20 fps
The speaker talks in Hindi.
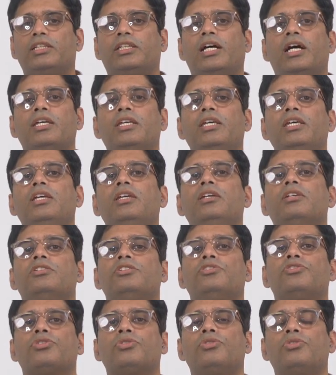ताकि
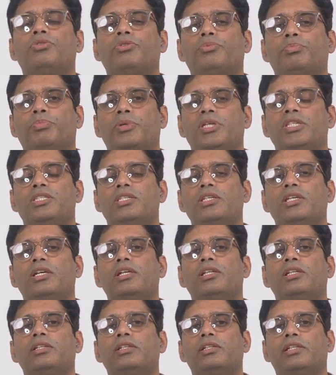जो
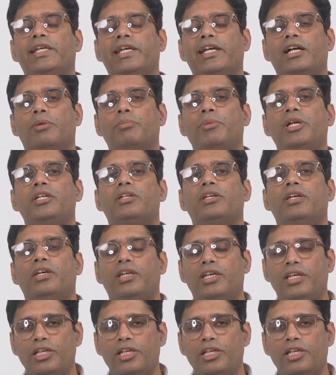पीसीएल लिगामेंट